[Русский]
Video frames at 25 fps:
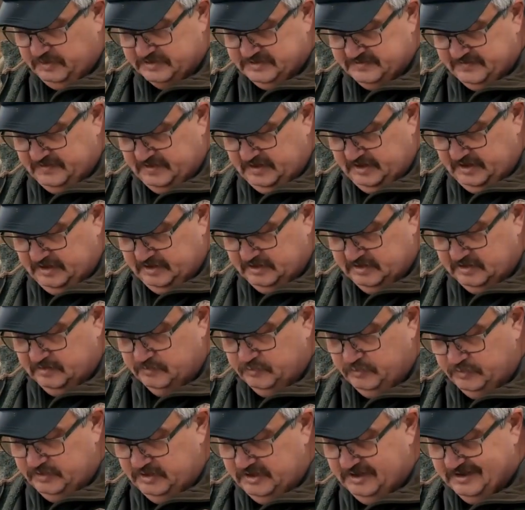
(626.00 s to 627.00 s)
позволяет
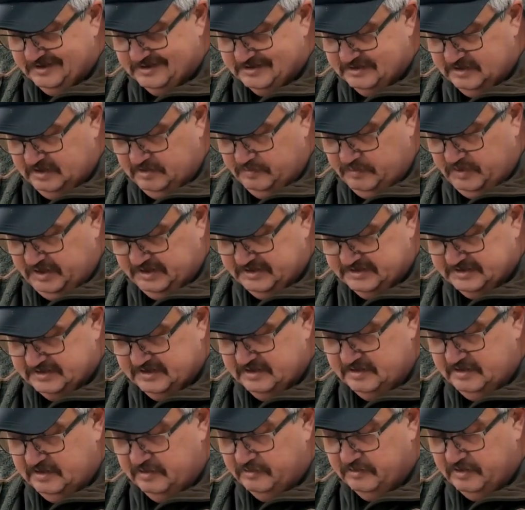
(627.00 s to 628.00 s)
ему не
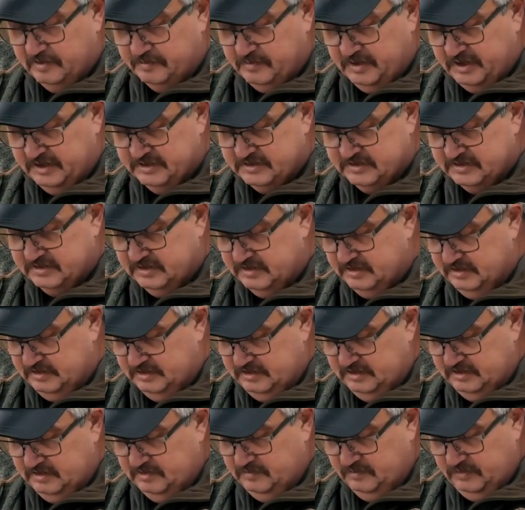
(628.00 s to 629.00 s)
разгибаться, не ломаться
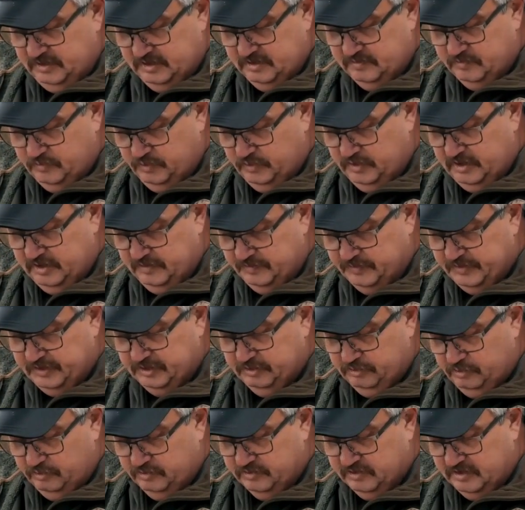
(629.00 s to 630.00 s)
и иметь более при
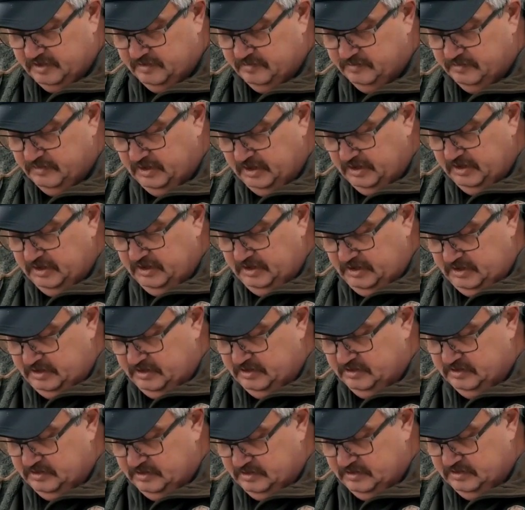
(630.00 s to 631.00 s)
тонком
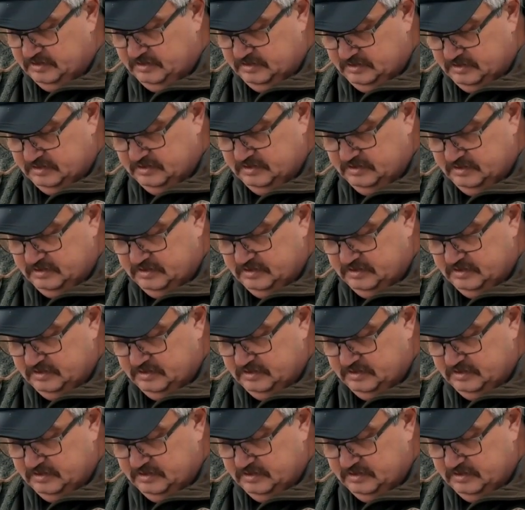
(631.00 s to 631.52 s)
э,